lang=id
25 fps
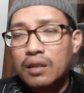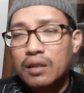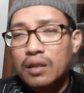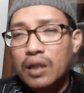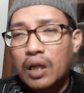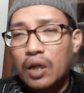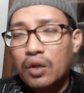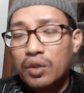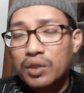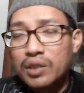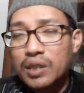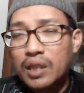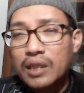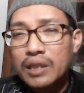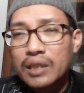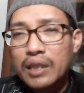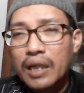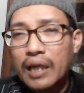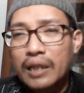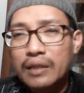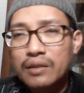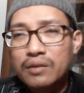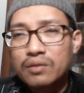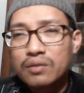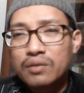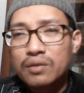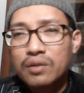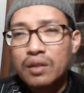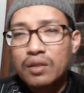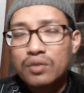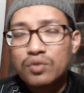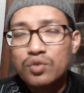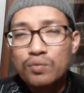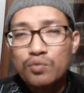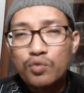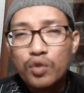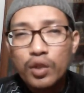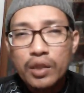kalau kita lihat ya
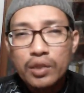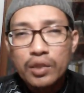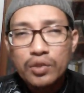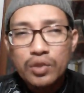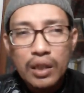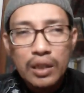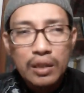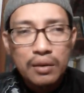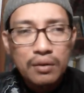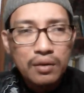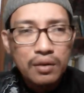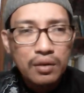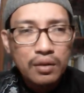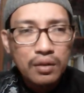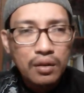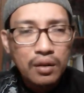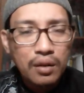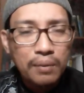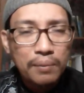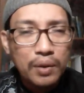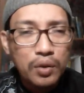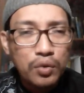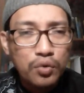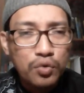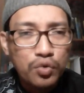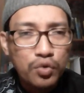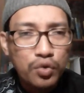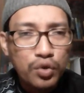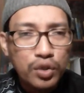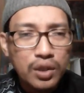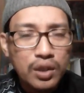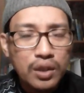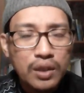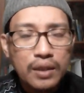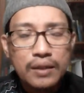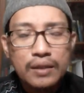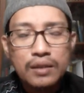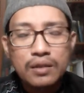semuanya saling e, menunggu
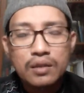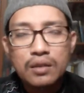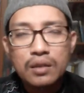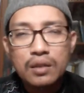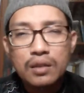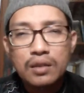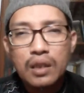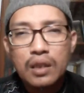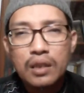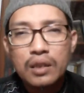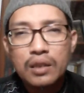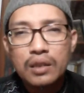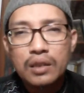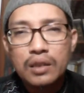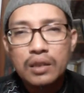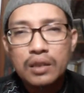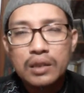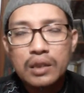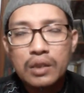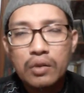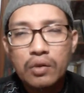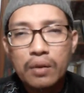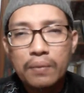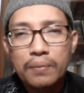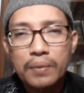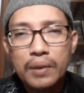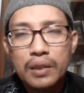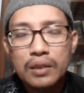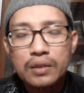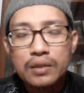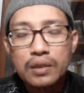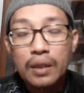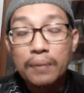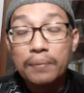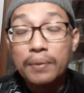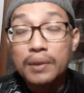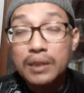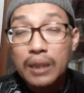ini ya, dari
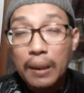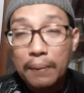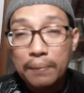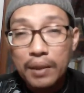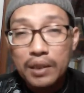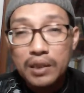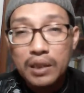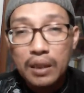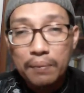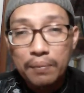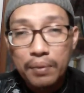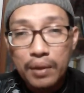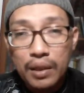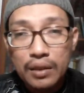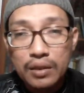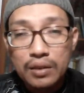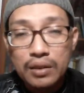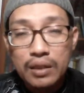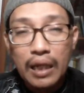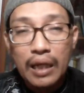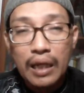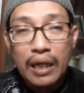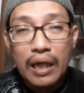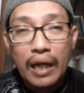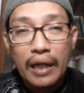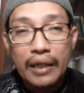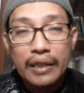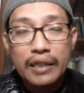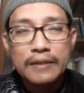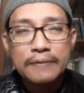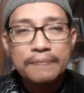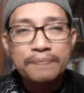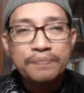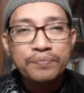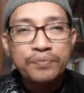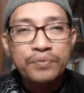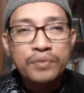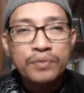cawapres eh, apa capres-capres yang
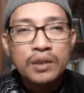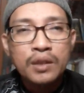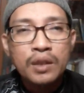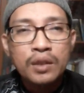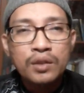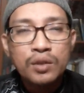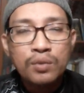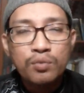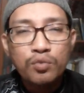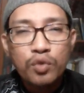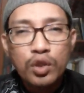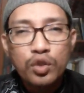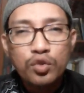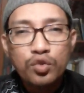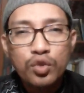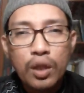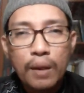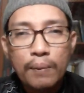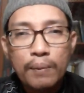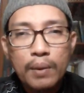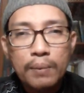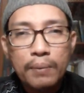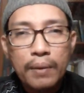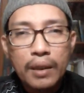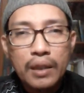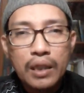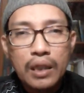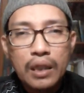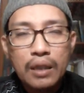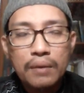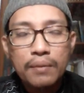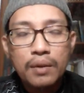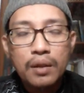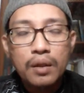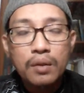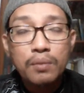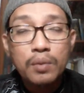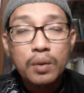lain semua juga belum ada yang
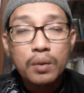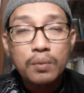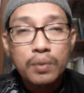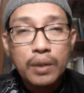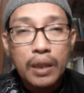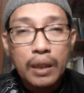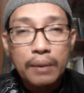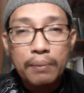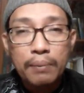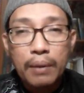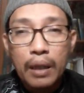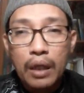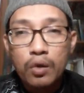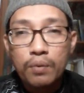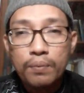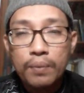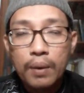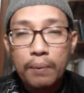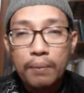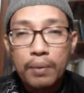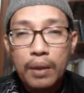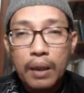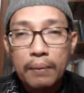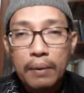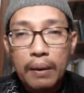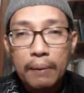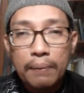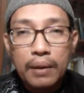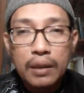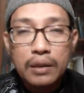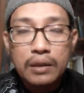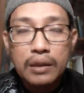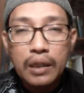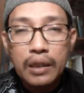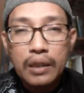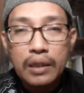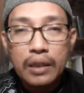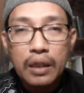mengumumkan baru beberapa
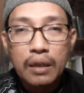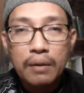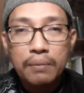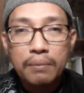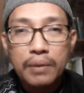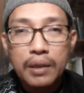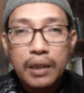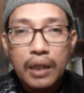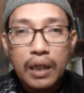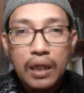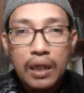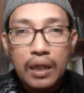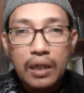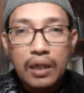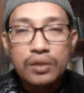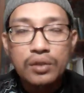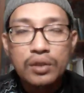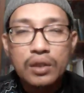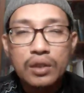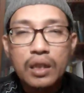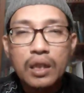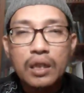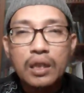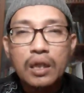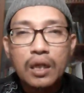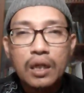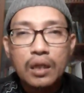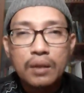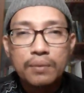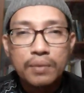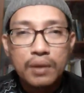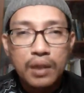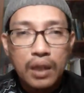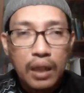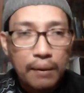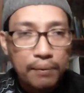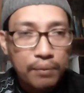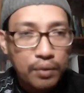partai yang mendeklarasikan akan
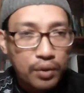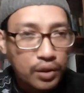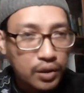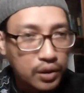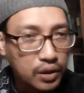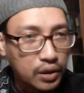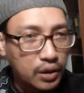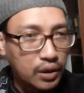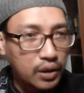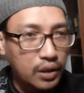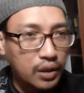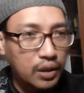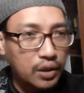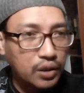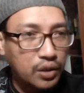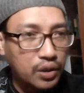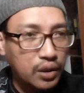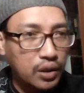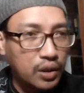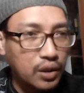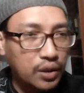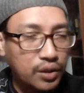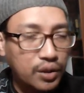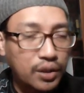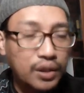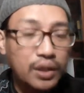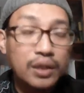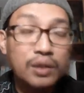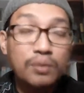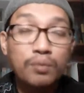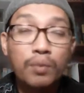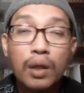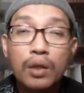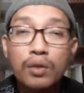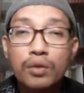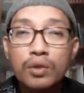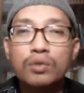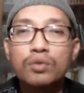bergabung ke sini ke sini ke sini
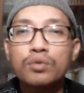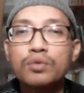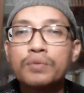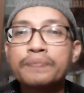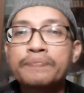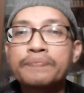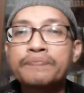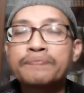baru itu